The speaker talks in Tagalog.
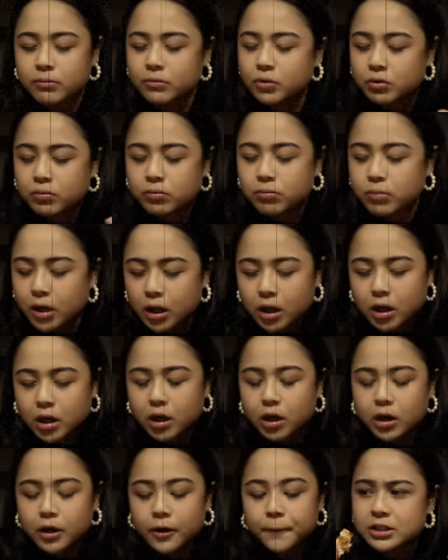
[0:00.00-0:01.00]

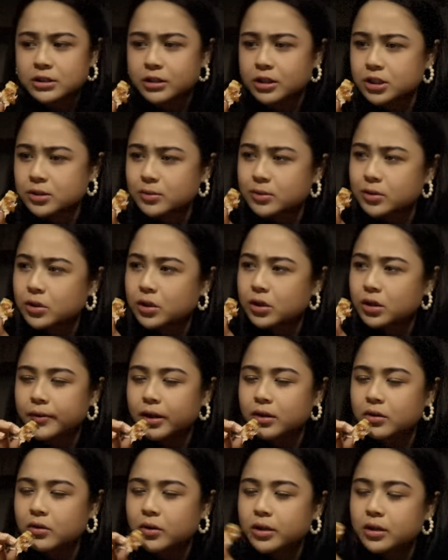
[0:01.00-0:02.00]
mukbang. Sa isip ko,
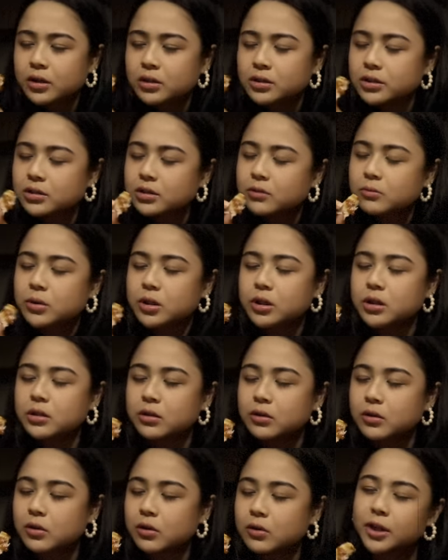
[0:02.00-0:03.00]
ano kaya sasabihin
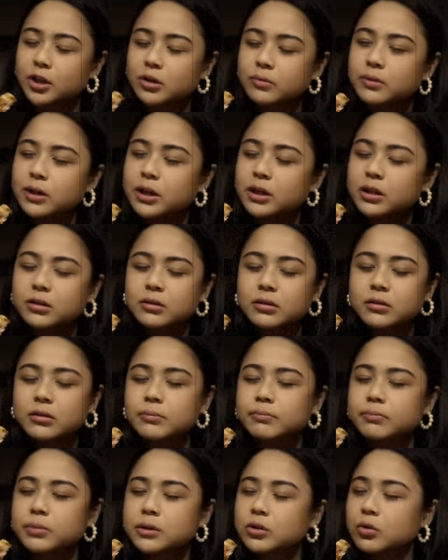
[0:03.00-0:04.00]
ko? Ano pa kayang
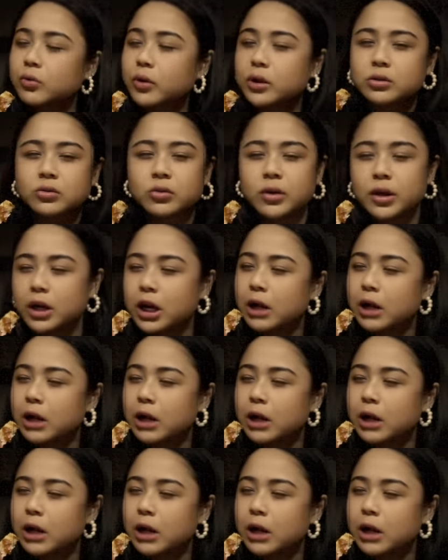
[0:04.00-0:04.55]
pagkukwentuhan